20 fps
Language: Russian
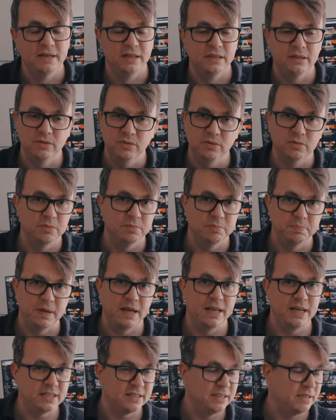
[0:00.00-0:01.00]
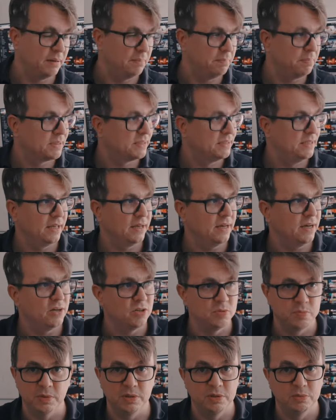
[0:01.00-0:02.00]
Ну, конечно, я
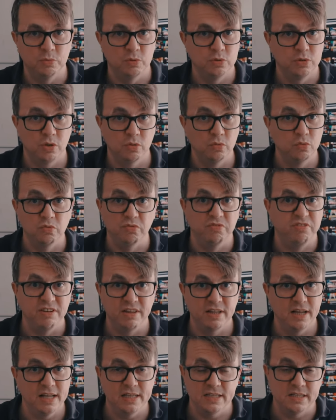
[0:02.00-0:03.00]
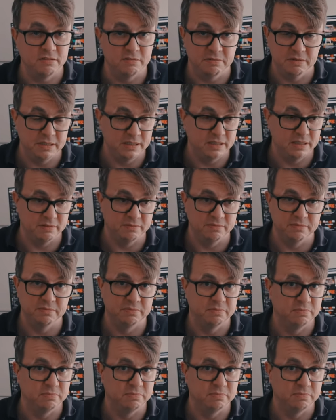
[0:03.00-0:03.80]
постараюсь, потому что, ну, финансово это,